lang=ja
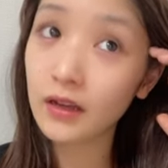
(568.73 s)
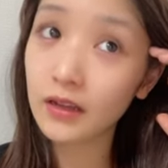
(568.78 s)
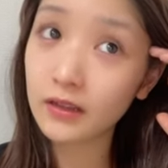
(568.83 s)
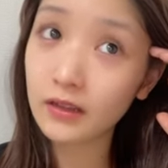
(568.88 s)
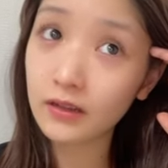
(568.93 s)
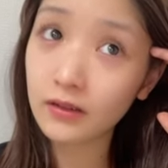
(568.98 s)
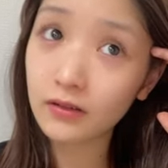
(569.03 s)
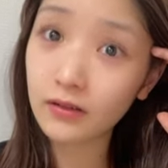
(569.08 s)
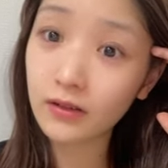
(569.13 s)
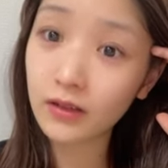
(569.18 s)
え
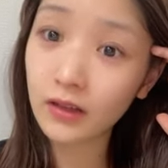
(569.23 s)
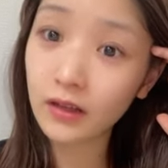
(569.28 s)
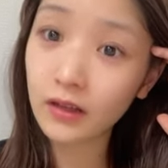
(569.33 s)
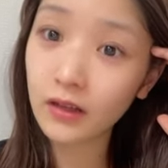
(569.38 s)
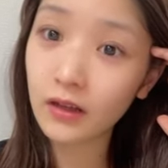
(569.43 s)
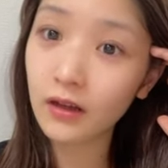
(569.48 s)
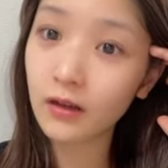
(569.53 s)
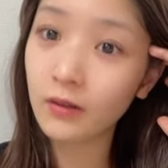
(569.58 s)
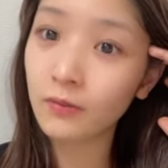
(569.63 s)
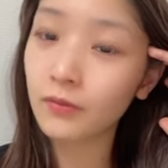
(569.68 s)
てる時
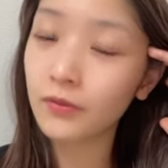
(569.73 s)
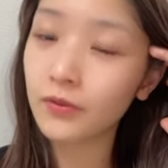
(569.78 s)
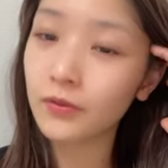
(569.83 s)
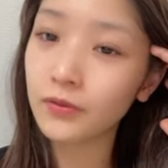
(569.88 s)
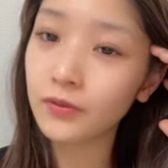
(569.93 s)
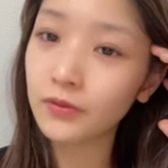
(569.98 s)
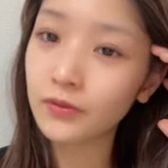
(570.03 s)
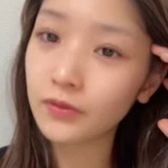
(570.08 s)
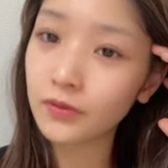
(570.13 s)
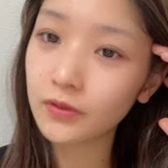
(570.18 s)
にああもう
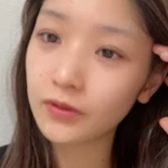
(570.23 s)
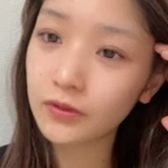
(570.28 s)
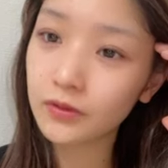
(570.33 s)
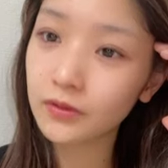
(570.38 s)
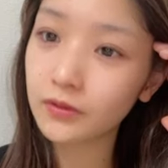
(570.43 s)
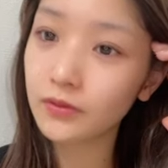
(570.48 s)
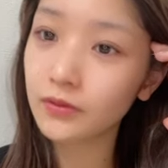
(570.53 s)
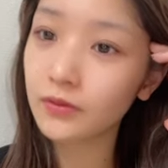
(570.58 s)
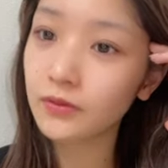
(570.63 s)
本当に卒